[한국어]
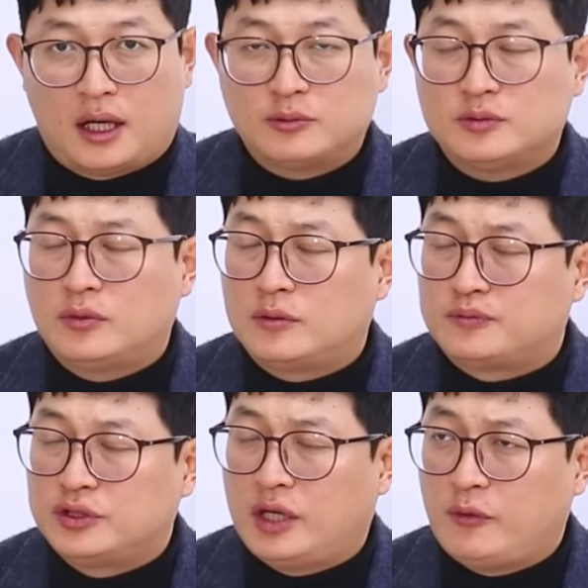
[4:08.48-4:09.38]
아무튼 뭐,
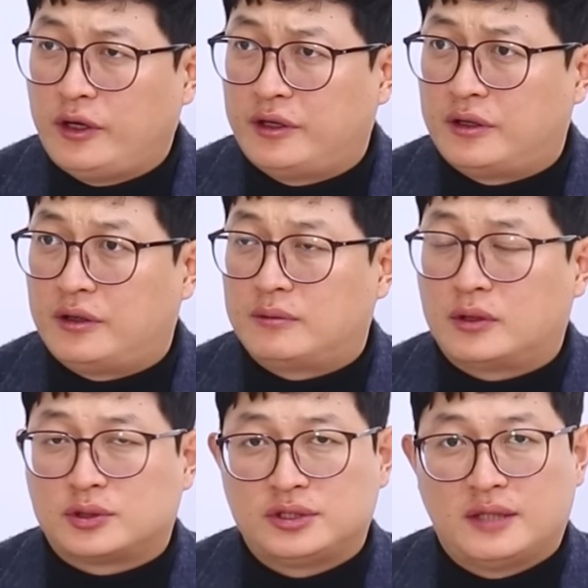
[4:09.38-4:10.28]
VMware,
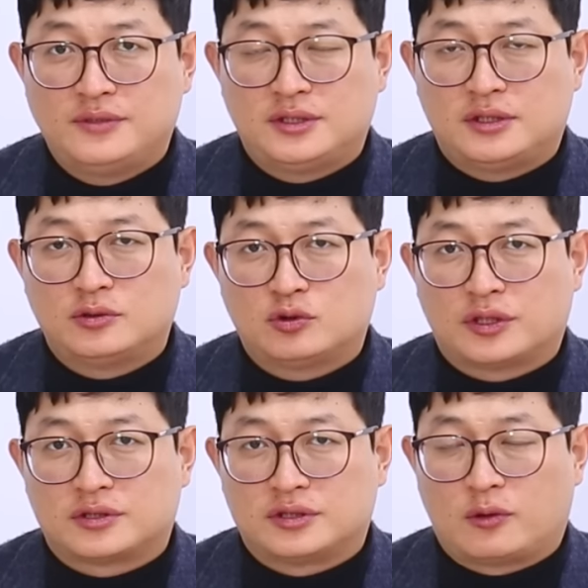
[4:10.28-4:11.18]
뭐, EMC 이런
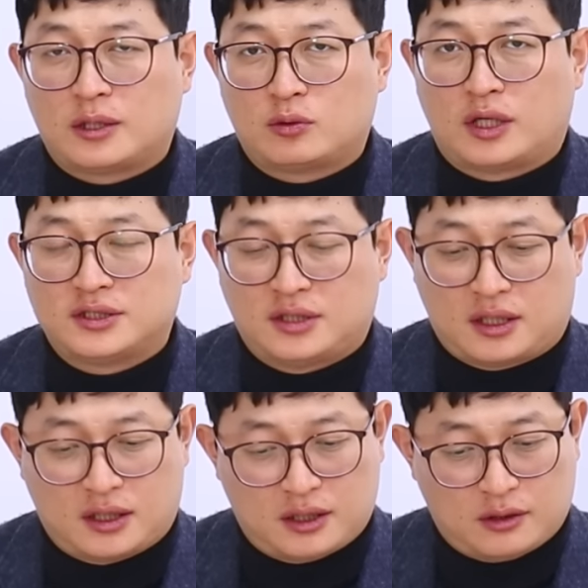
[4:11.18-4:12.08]
쪽에서 이제
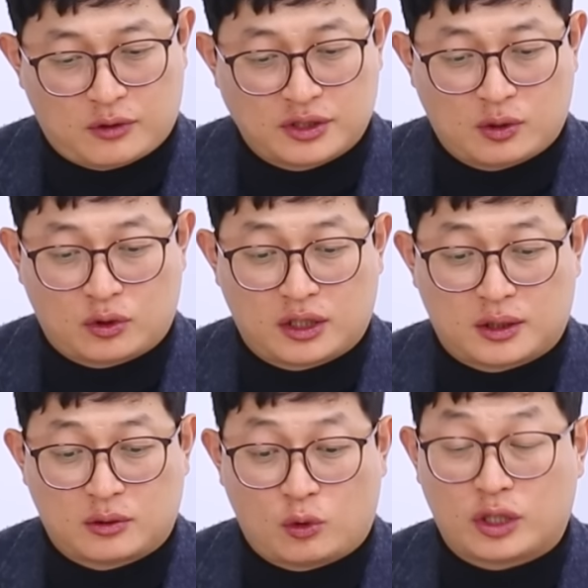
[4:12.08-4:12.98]
활동하시다가, 굉장히
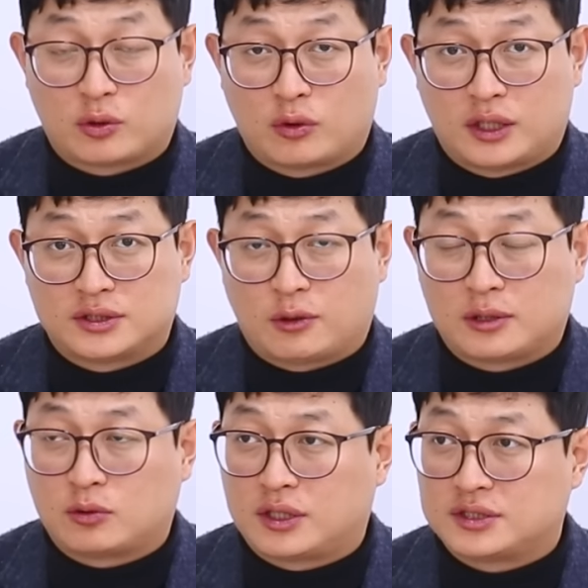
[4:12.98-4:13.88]
오랫동안 이제
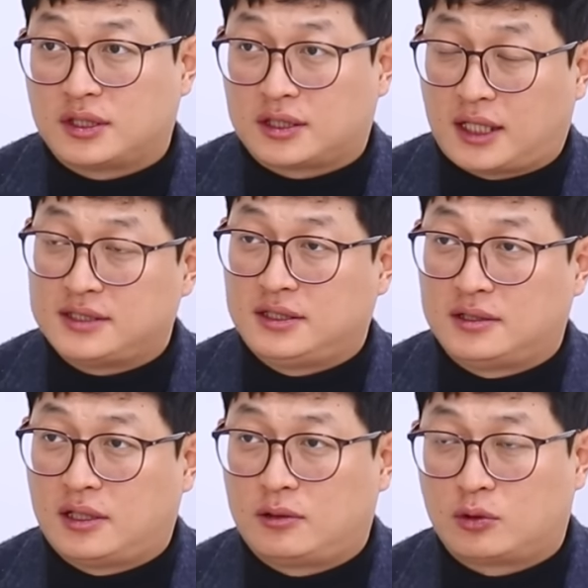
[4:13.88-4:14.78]
활동하시다가, 다시
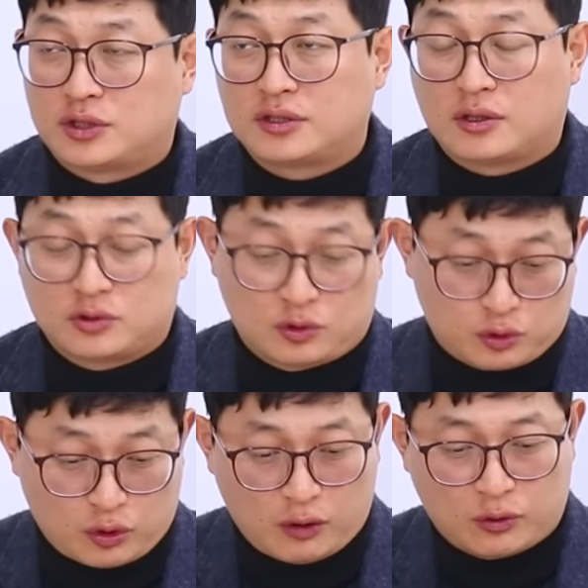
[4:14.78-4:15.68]
인텔로
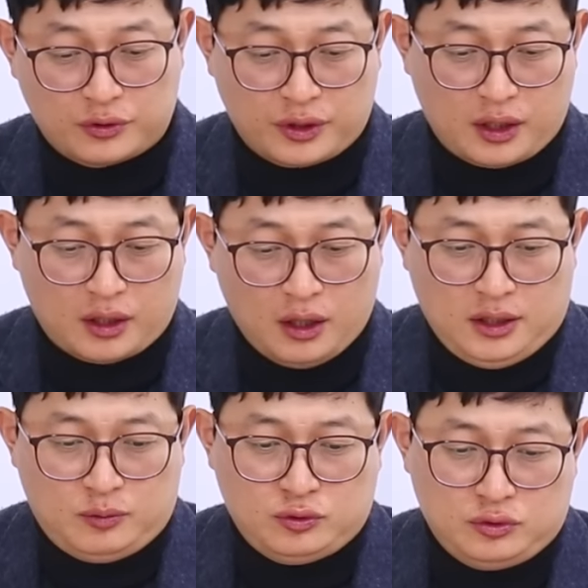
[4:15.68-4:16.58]
전격적으로 돌아온 건데,
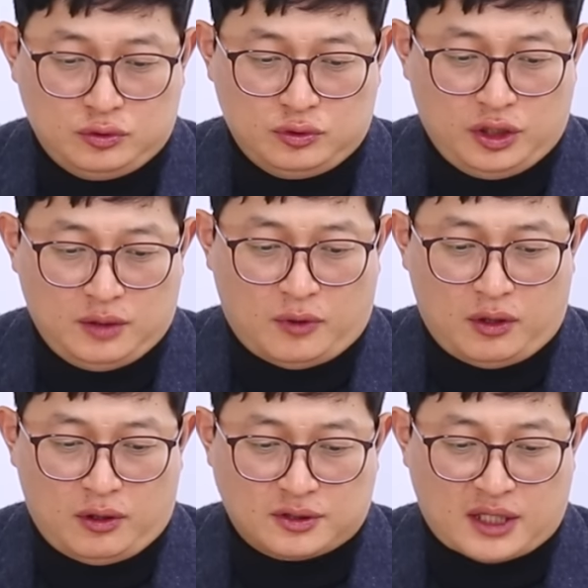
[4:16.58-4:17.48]
이분이
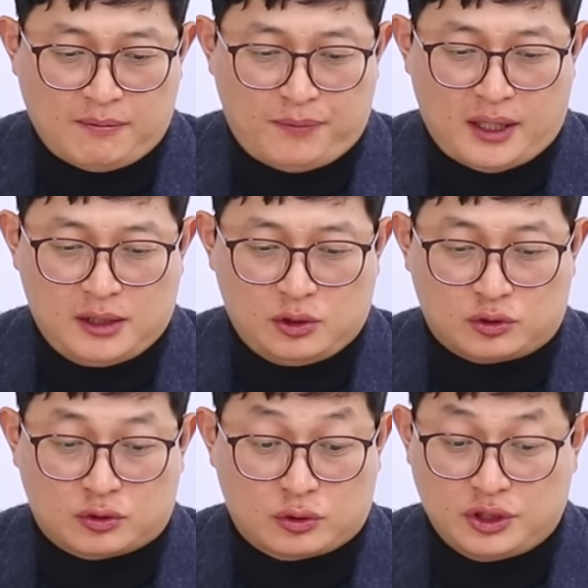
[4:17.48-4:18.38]
뭐,
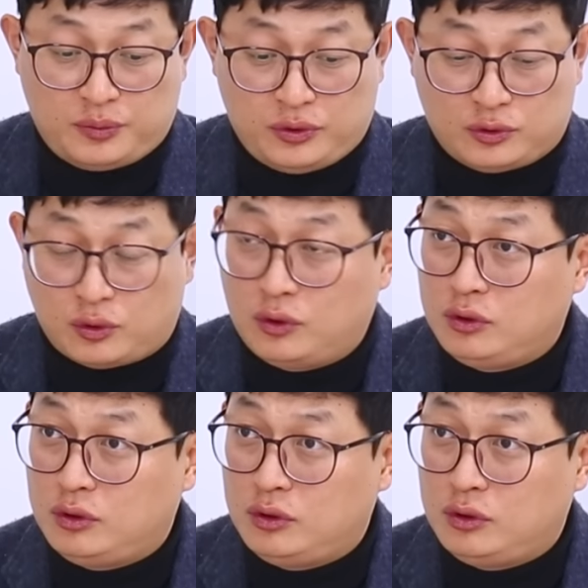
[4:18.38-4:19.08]
386 CPU도